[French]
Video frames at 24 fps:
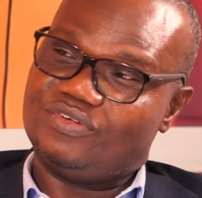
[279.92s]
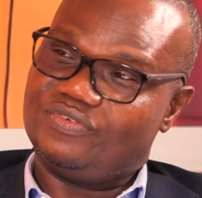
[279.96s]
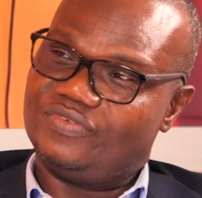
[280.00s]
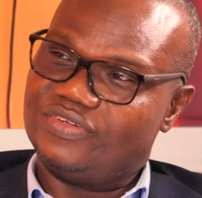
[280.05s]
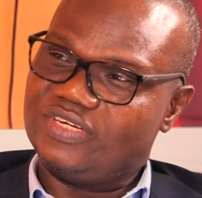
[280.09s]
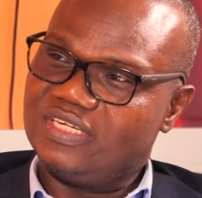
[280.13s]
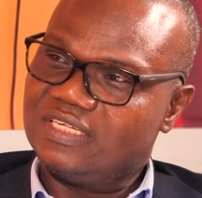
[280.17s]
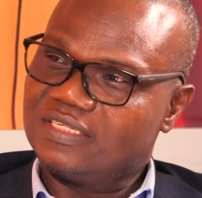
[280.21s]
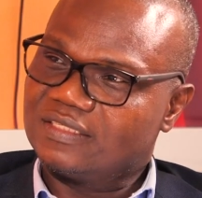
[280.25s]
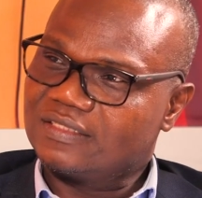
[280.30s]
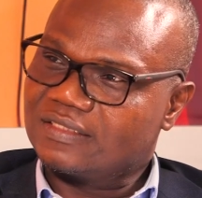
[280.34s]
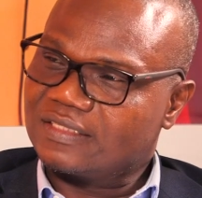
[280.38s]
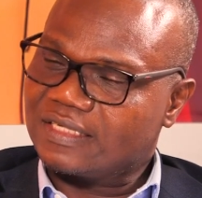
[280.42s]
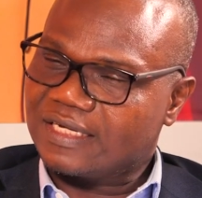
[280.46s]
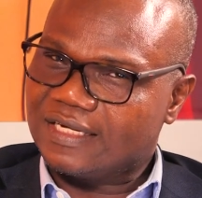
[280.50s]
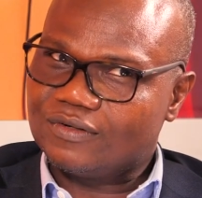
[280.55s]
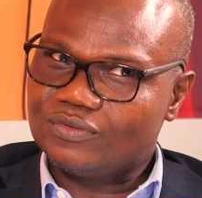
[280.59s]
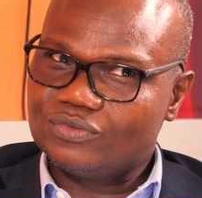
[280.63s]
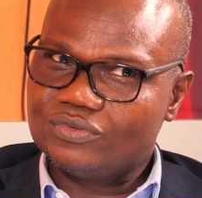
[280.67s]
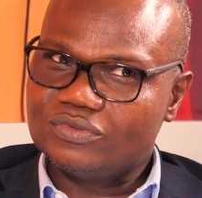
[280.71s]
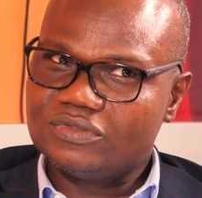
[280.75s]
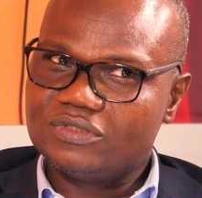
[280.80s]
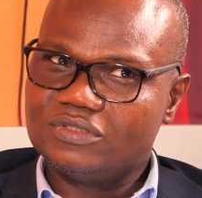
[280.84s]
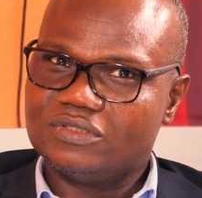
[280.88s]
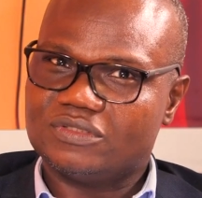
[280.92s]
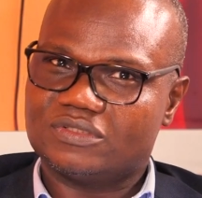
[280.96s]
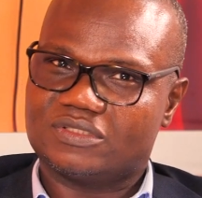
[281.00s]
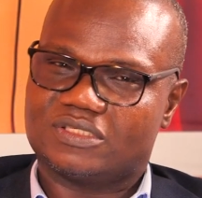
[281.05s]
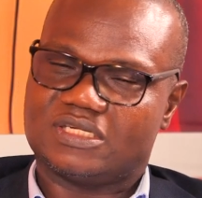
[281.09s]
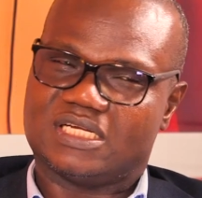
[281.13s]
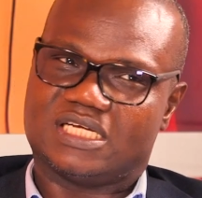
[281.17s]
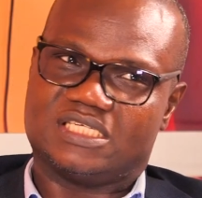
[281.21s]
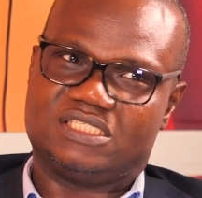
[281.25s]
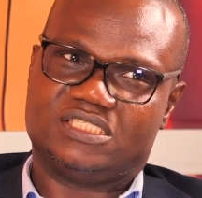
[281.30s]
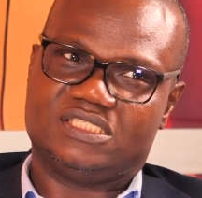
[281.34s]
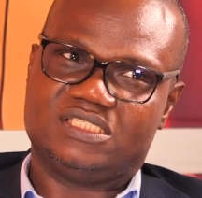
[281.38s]
peut devenir très lourd,
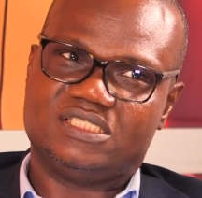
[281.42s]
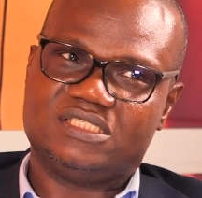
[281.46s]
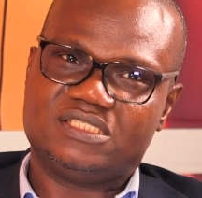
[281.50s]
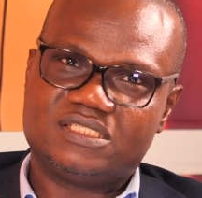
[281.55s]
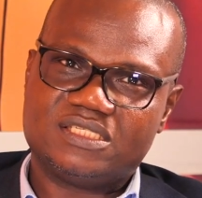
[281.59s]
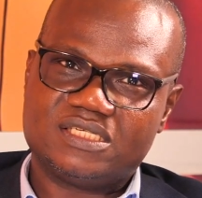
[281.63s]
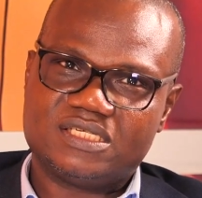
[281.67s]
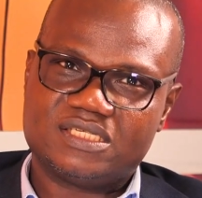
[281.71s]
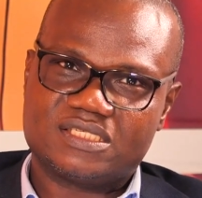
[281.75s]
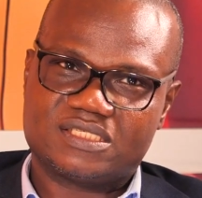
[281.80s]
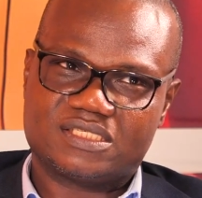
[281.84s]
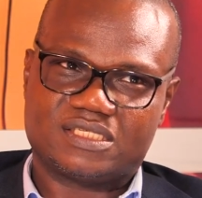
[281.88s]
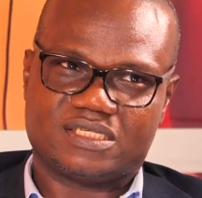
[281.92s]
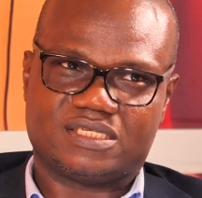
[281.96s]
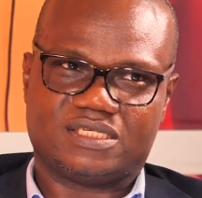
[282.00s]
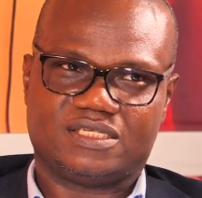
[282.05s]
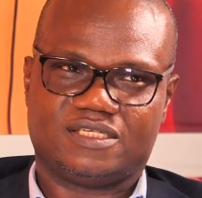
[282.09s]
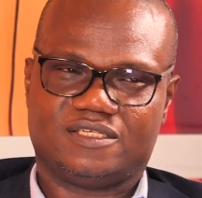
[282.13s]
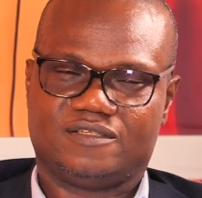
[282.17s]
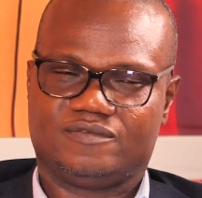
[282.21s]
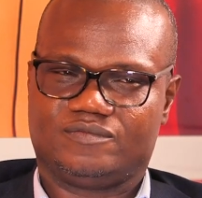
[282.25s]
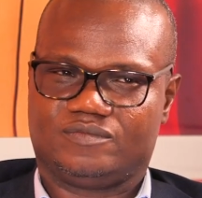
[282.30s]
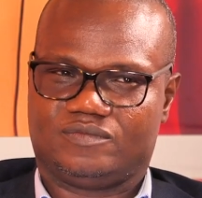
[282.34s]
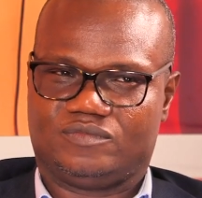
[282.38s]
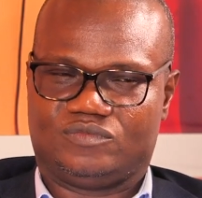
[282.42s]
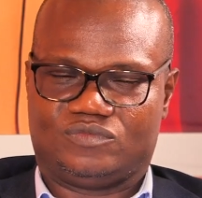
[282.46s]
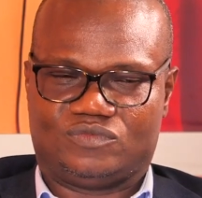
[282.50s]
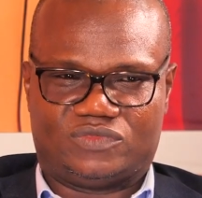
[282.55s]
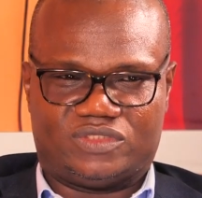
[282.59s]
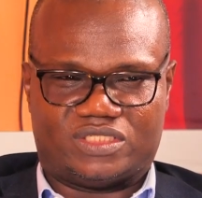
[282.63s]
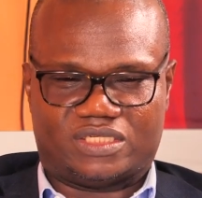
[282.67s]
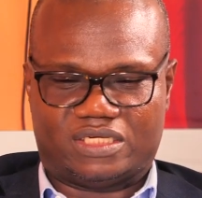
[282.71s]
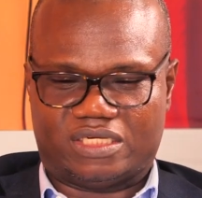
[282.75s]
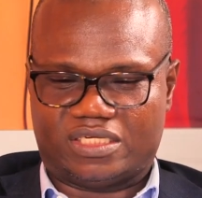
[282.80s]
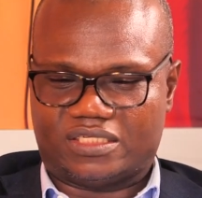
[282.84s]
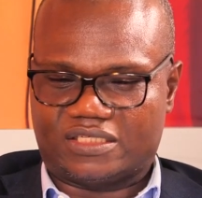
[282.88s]
donc l'agilité, c'est
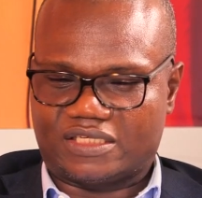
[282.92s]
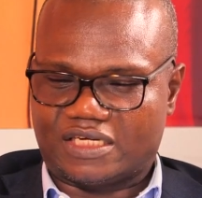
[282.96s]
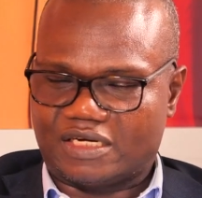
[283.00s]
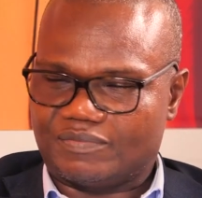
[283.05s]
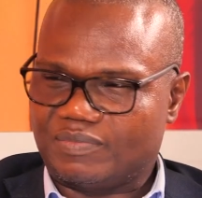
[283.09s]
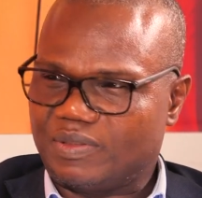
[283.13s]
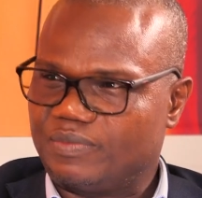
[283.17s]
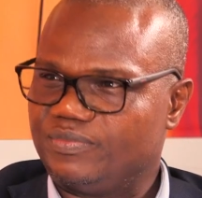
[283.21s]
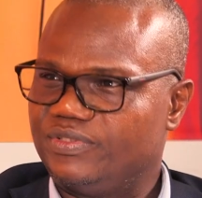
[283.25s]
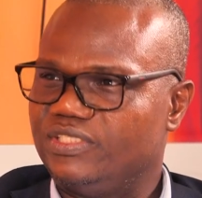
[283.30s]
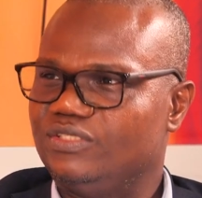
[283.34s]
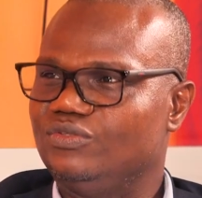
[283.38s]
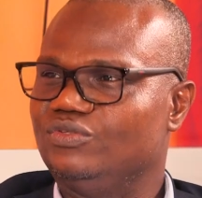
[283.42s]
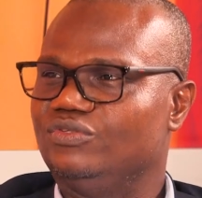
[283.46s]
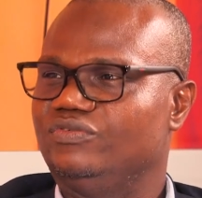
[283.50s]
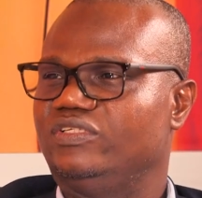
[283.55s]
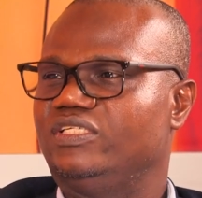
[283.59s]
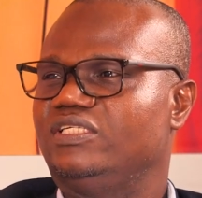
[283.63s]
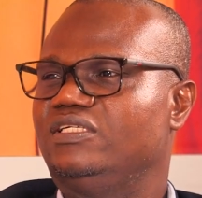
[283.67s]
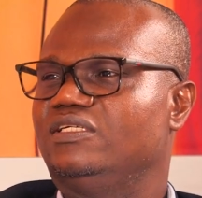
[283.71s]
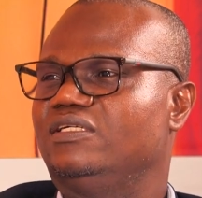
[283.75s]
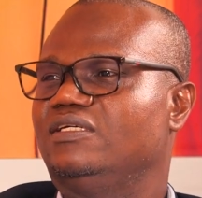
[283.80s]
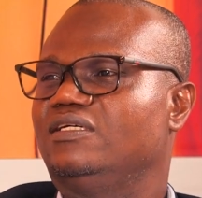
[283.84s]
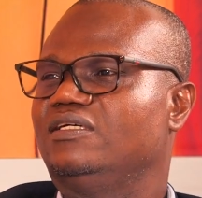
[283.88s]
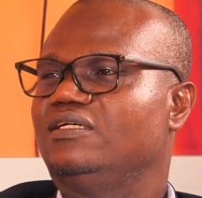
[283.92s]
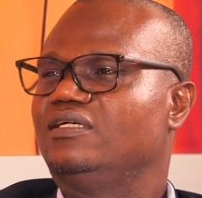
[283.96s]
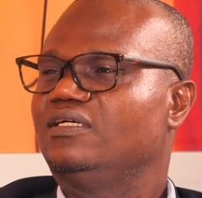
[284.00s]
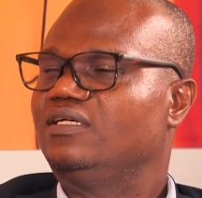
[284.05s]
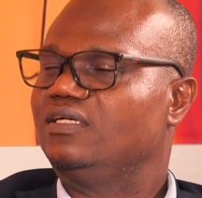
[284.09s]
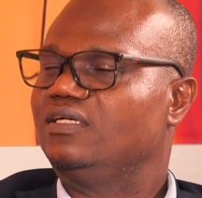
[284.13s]
être capable d'innover,